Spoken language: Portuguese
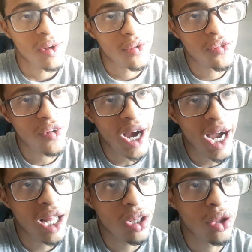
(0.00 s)

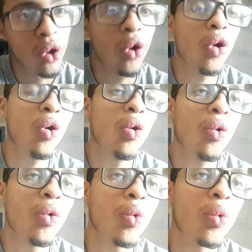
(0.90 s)

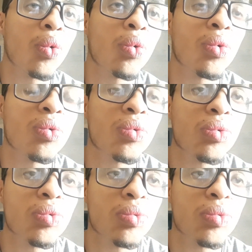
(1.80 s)
Falou!